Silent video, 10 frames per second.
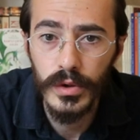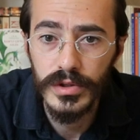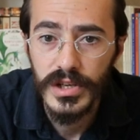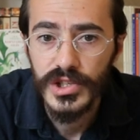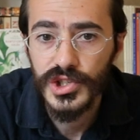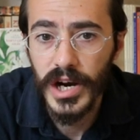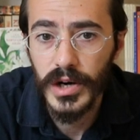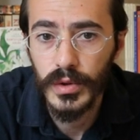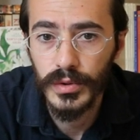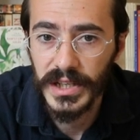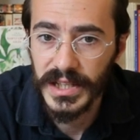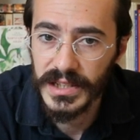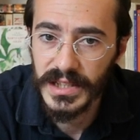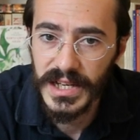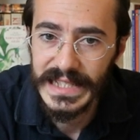onun Charcot'un
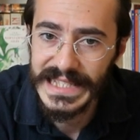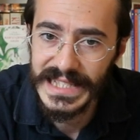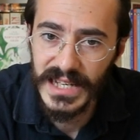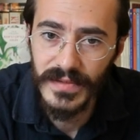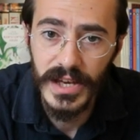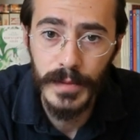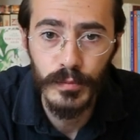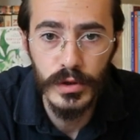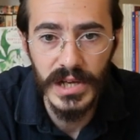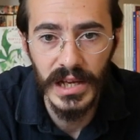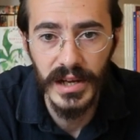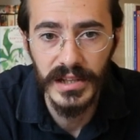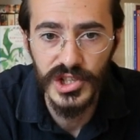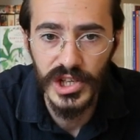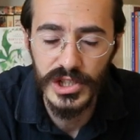yanında histeri ve hipnoz
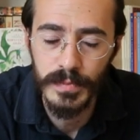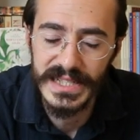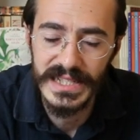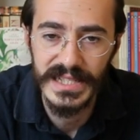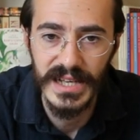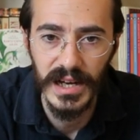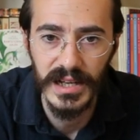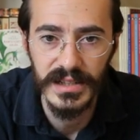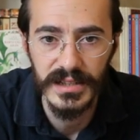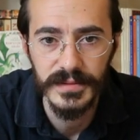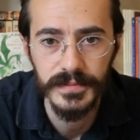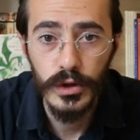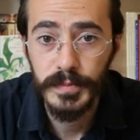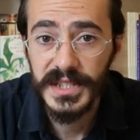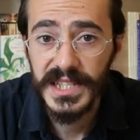alanında çalışmasını sağladı.
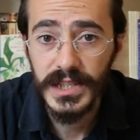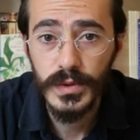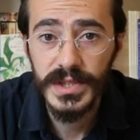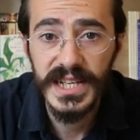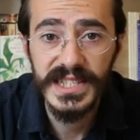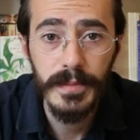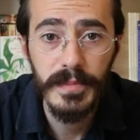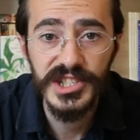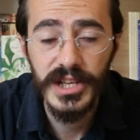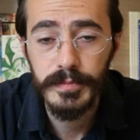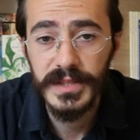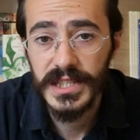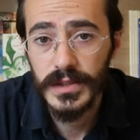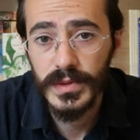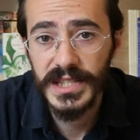Freud 1885'ten
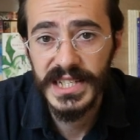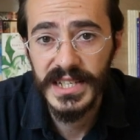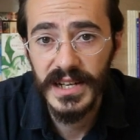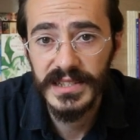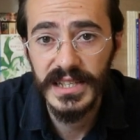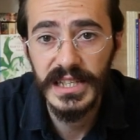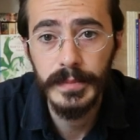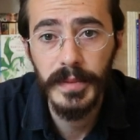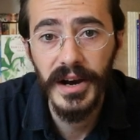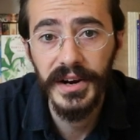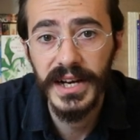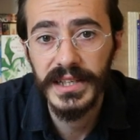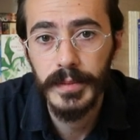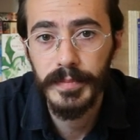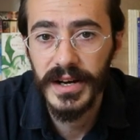1886 ilkbaharına
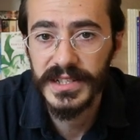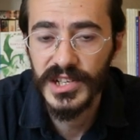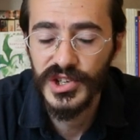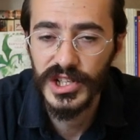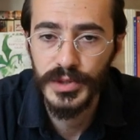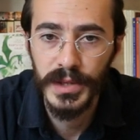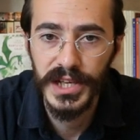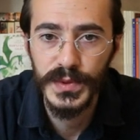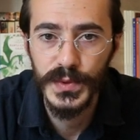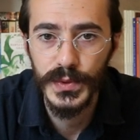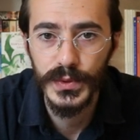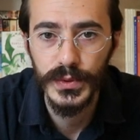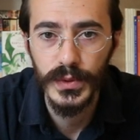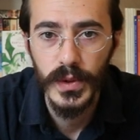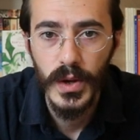kadar Paris'te çalışmalarını
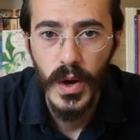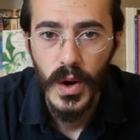sürdürdü.